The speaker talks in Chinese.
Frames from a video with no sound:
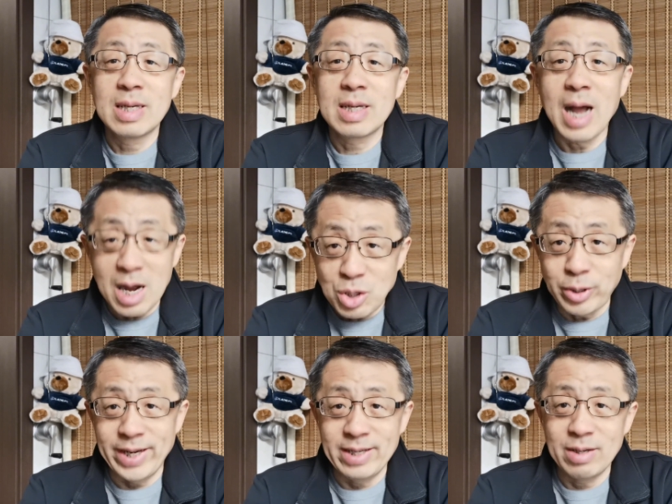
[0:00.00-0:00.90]

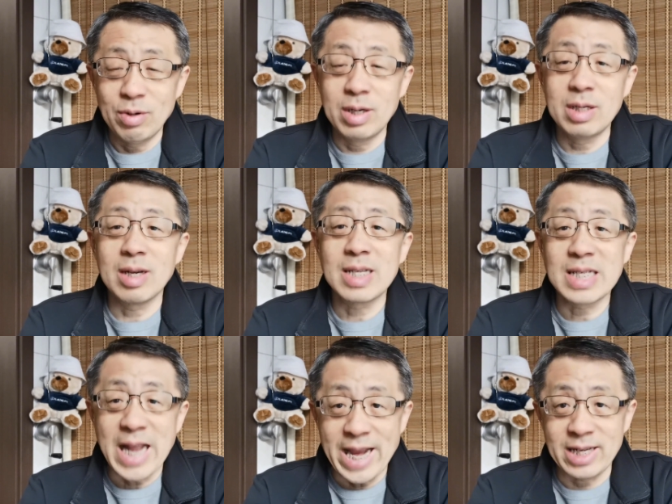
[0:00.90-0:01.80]
country 或者叫
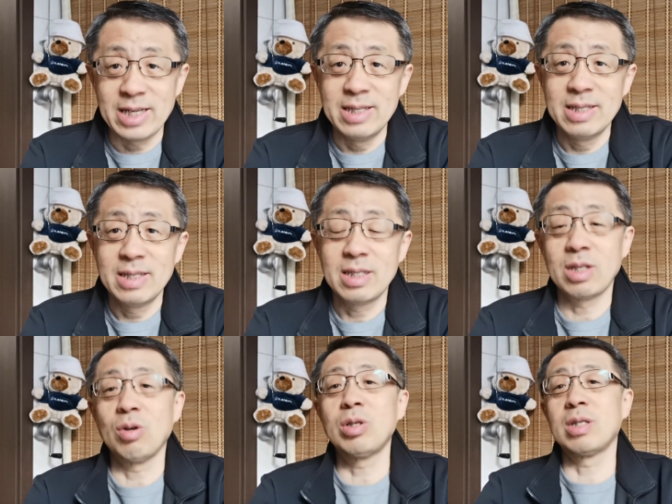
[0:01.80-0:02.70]
state，这
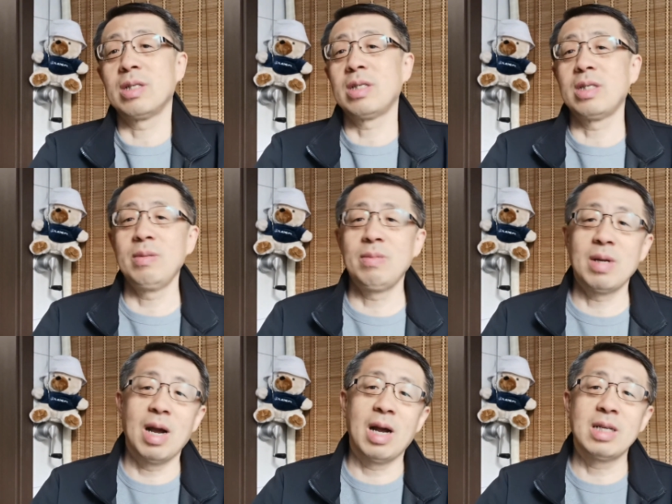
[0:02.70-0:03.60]
都是
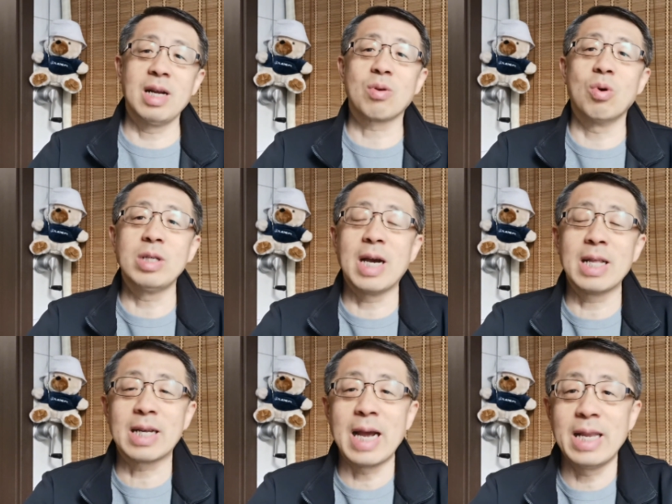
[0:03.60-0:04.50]
啊讲国家
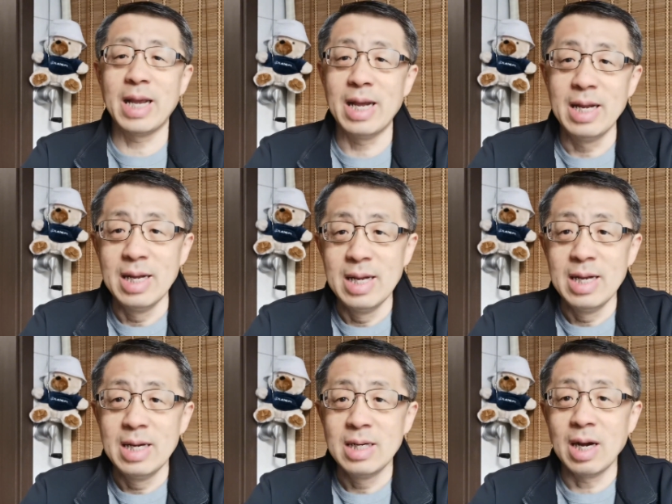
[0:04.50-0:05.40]
的概念。
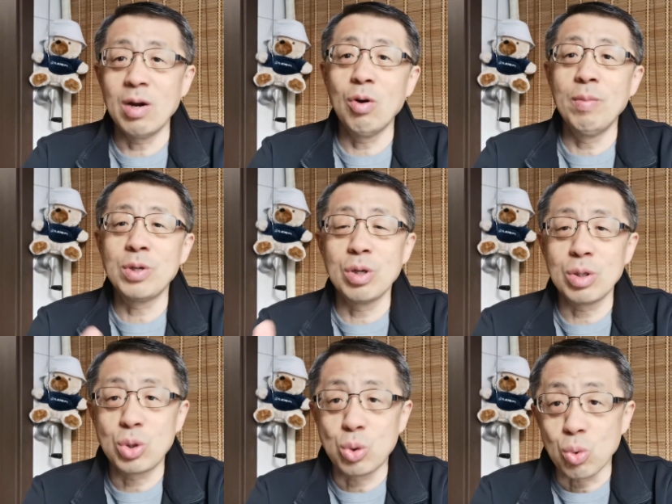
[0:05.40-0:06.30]
然后我们说
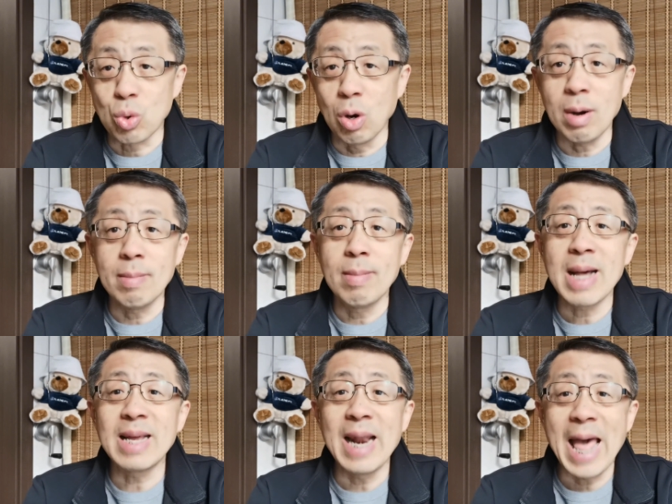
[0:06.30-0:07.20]
祖国
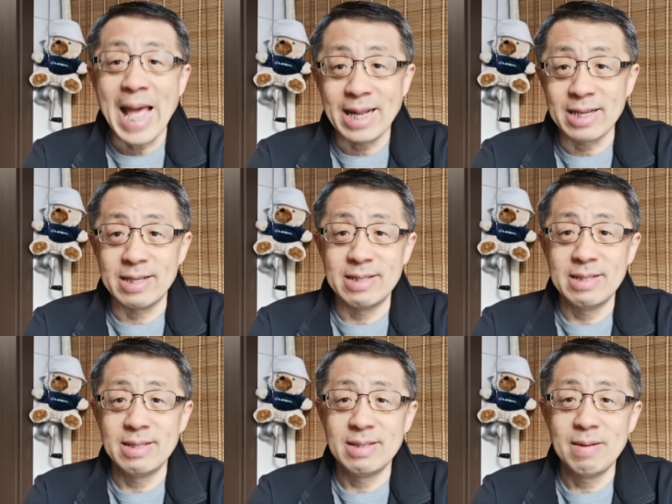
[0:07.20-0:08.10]

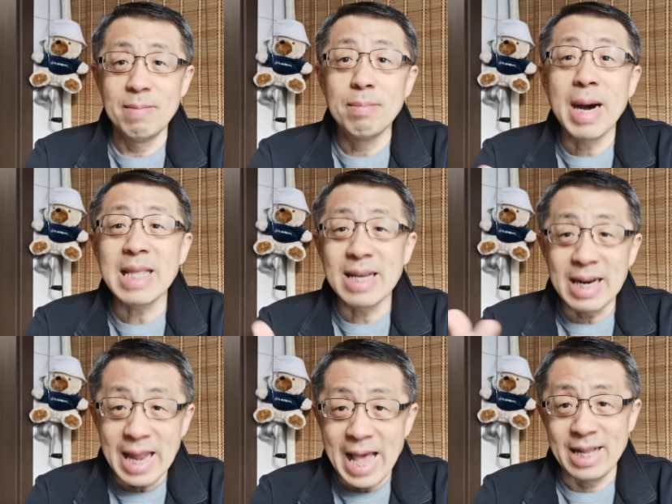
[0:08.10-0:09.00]

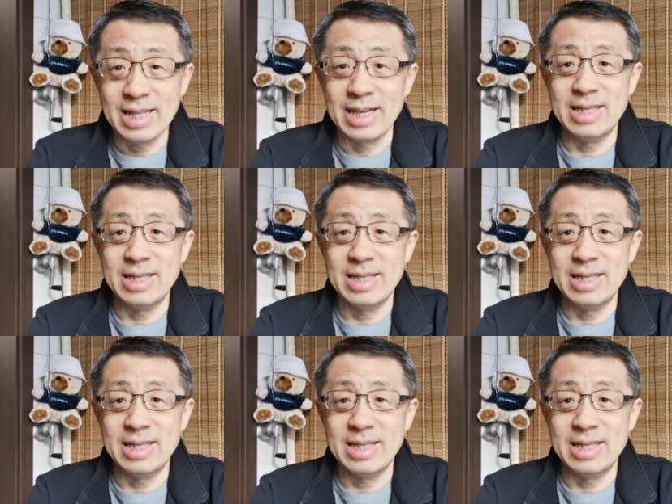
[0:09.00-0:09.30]
motherland，motherland